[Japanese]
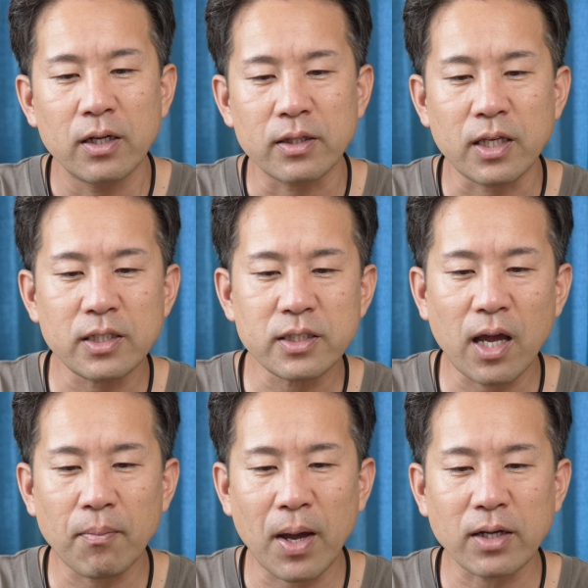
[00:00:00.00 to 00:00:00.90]

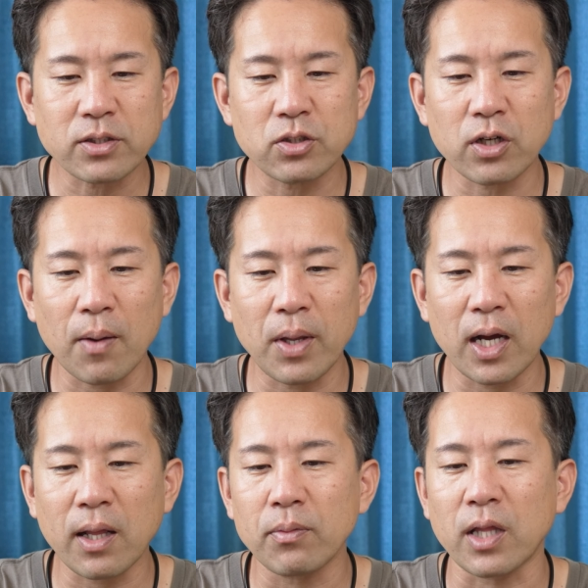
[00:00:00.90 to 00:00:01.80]
DJI マイク2
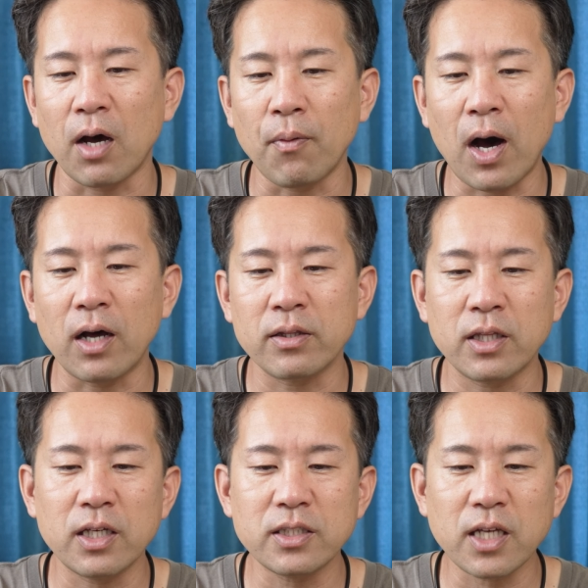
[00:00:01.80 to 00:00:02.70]
カメラアダプターは
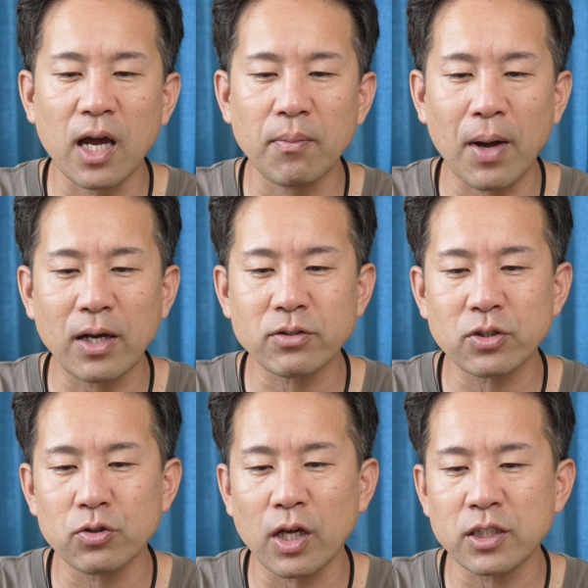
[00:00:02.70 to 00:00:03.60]
DJI マイク
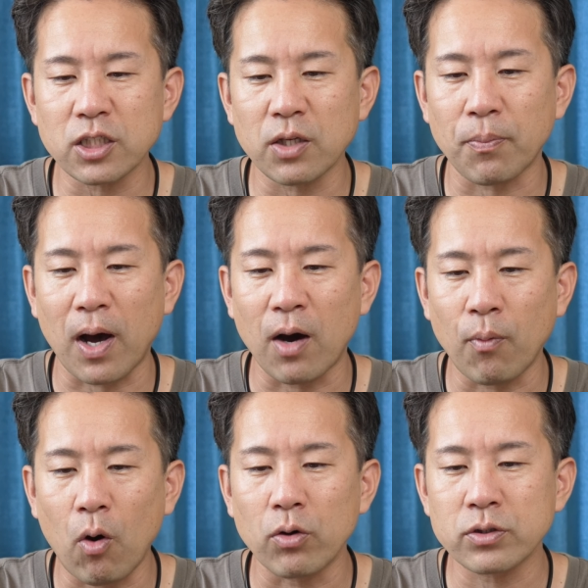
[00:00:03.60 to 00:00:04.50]
2
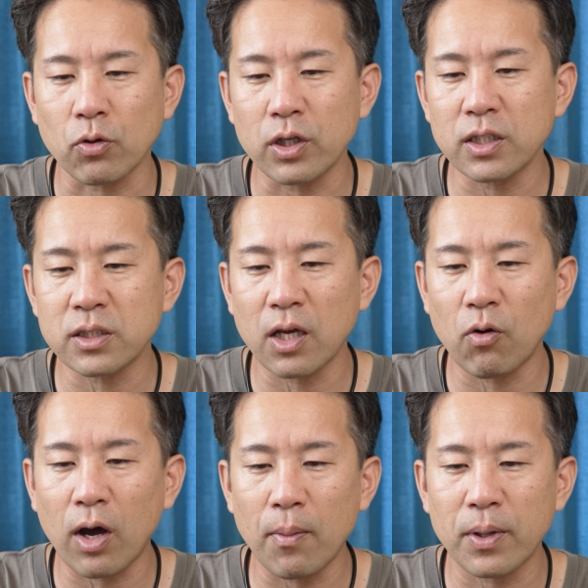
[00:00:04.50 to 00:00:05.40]
レシーバーをソニー製
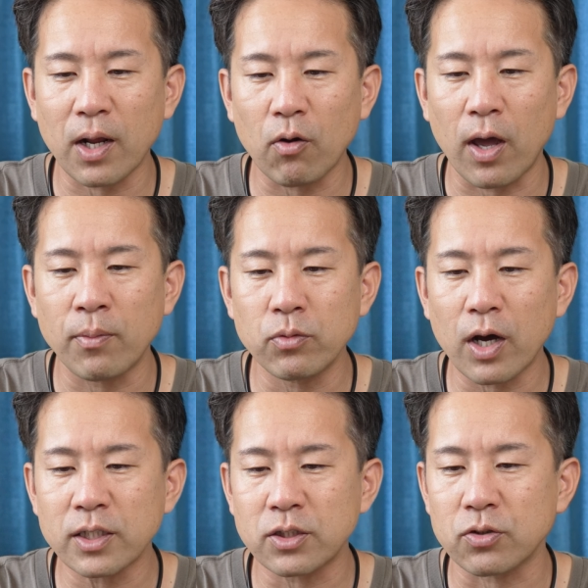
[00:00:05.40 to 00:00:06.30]
のカメラの
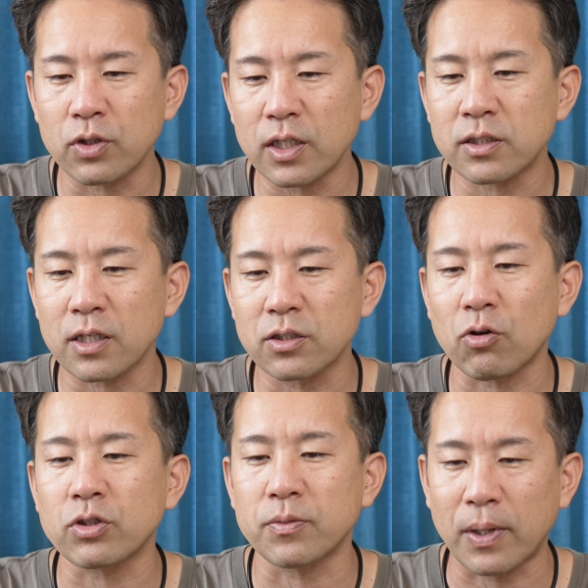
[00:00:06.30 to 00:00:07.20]
MI 集に接
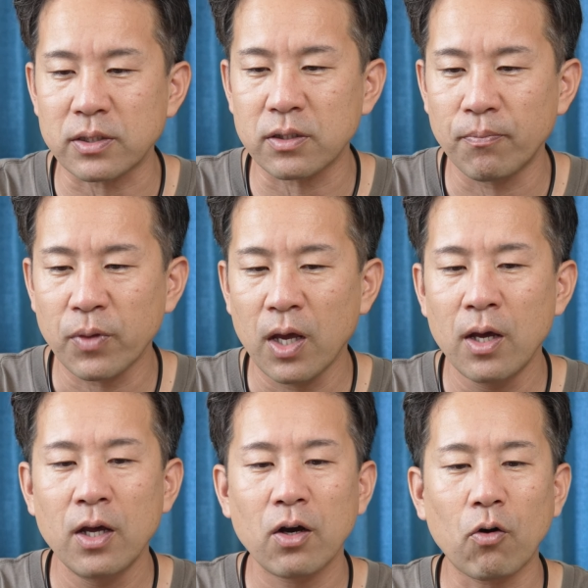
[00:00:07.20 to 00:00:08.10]
続します。
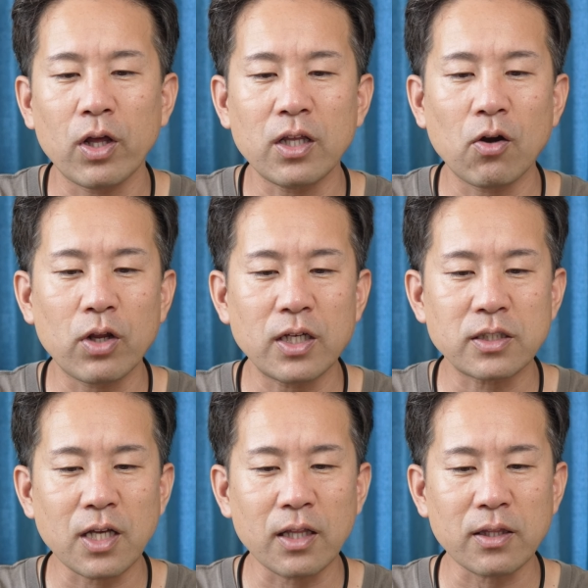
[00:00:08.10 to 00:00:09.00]
これにより
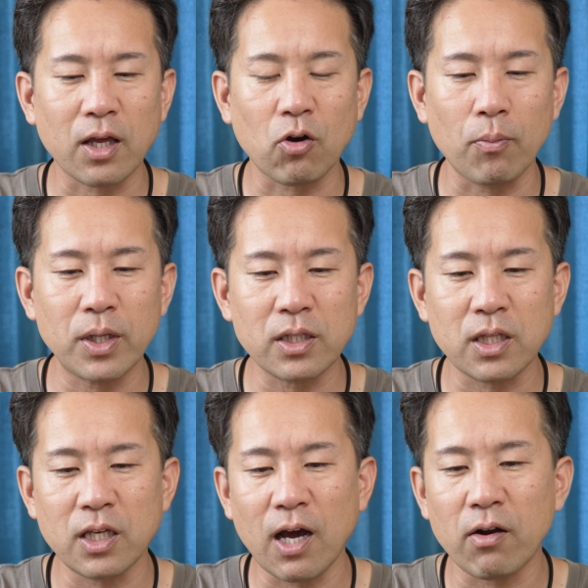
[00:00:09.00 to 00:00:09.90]

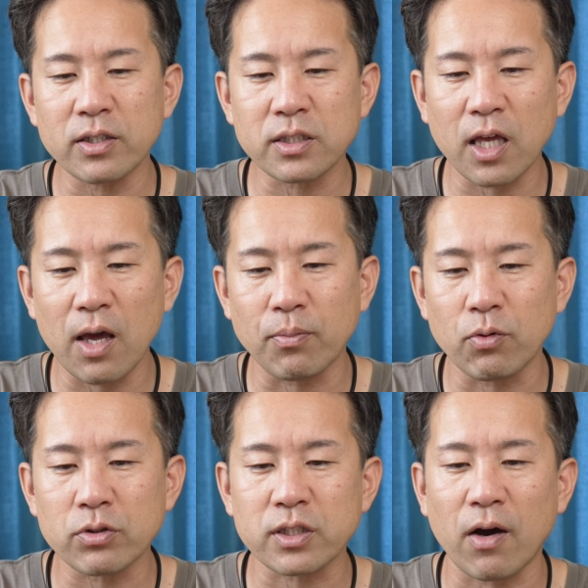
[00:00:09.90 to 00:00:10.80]
3.5mmTRS
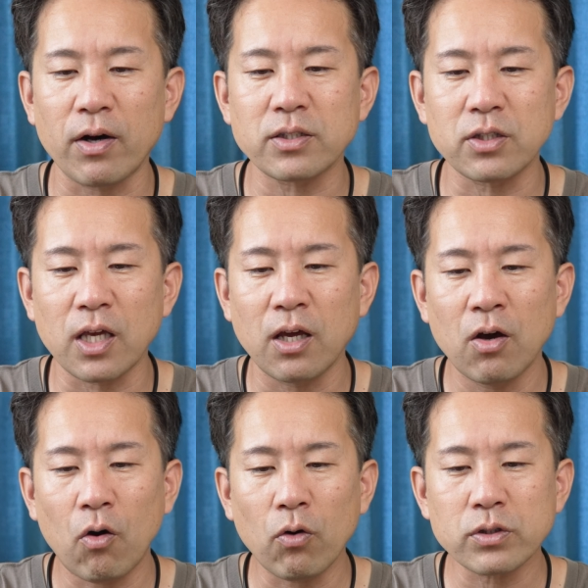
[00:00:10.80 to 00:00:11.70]
ケーブルを使わずに
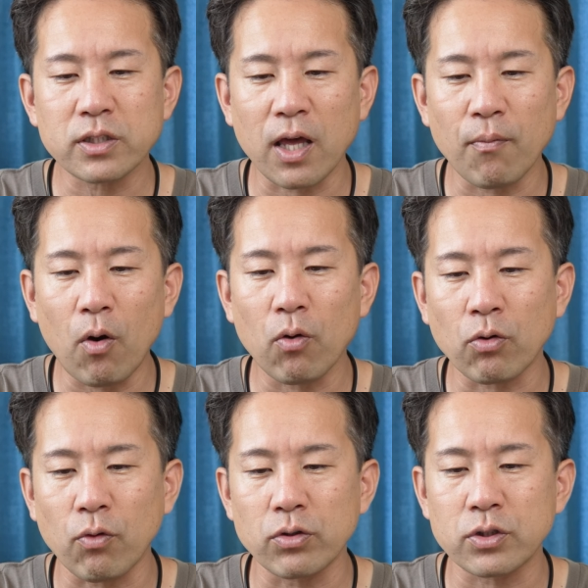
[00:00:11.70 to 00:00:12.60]
音声を
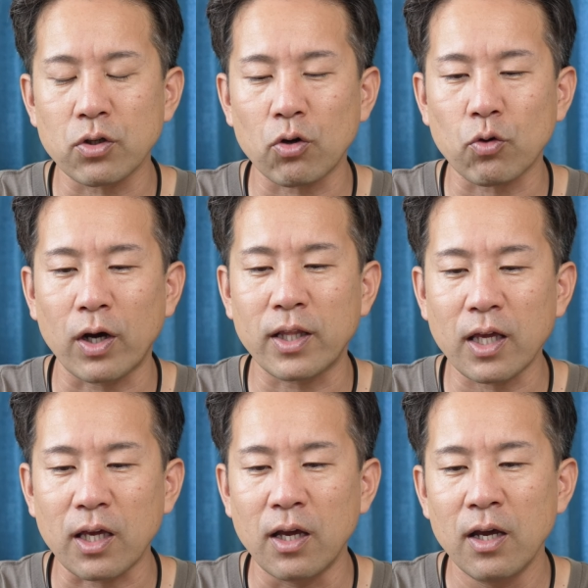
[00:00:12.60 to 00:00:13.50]
録音することが
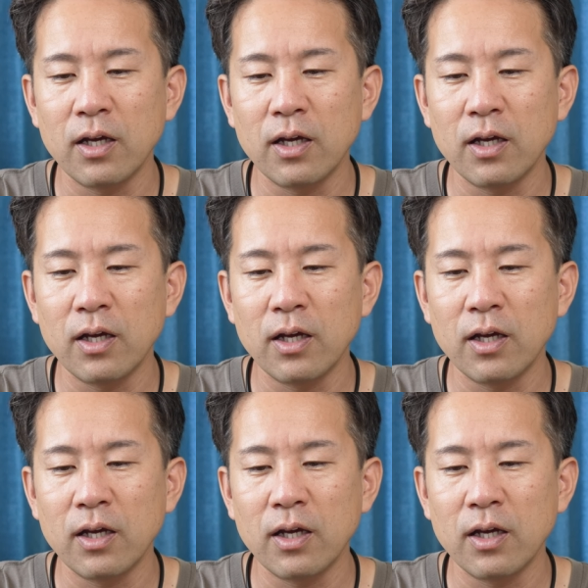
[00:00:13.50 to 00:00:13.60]
でき、